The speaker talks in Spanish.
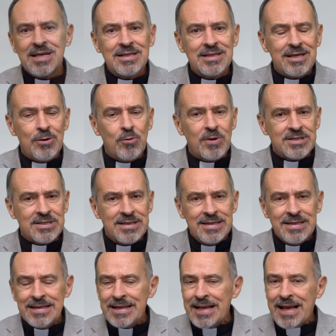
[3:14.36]
antiguas
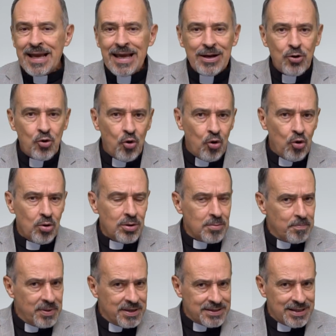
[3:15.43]
que no
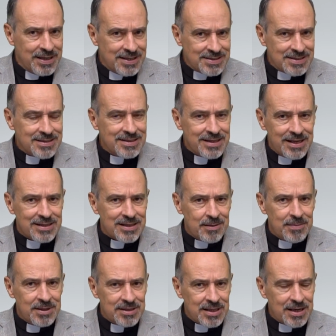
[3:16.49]
pertenecen
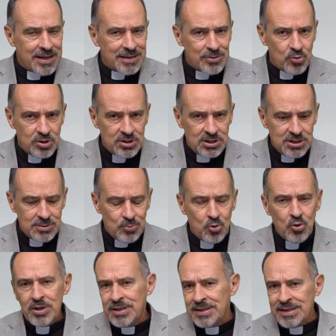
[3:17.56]
directamente al
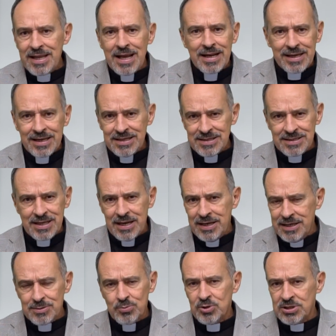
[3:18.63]
catolicismo ni al
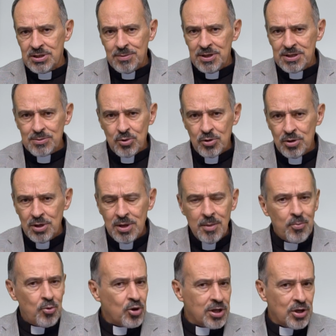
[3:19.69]
cristianismo en sí mismo,
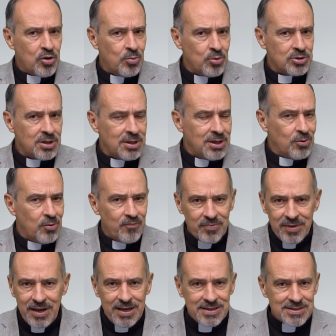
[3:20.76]
porque como te digo,
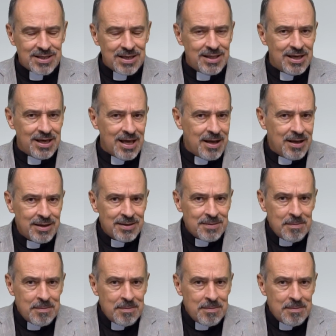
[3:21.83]
esta idea